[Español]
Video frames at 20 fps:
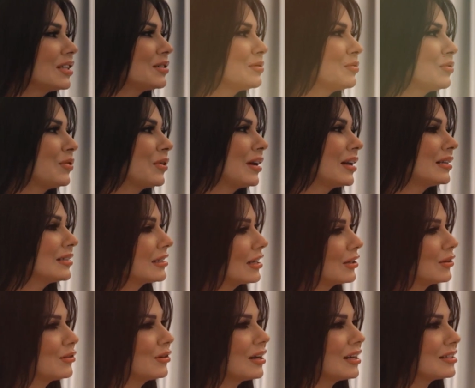más
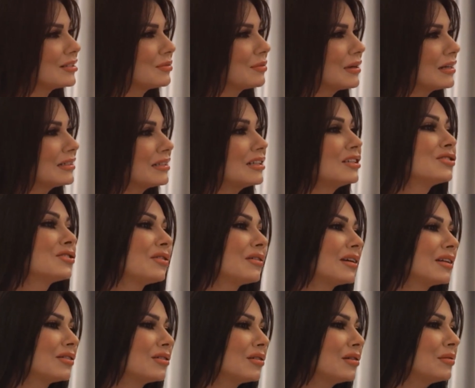reconocida en Colombia,
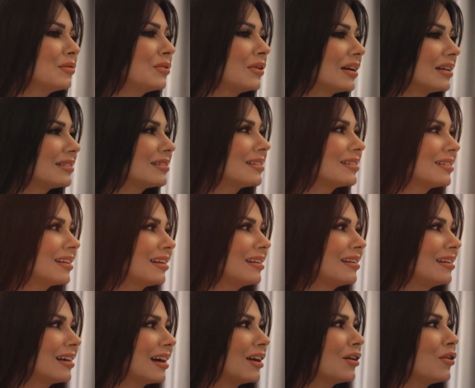gracias a su talento
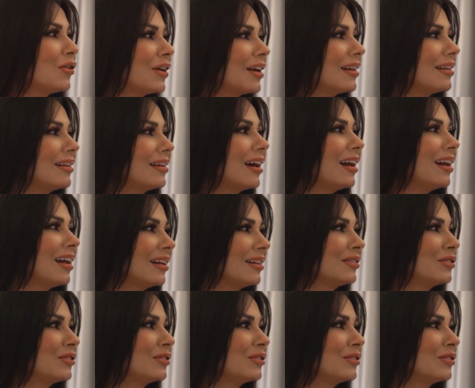frente a las cámaras,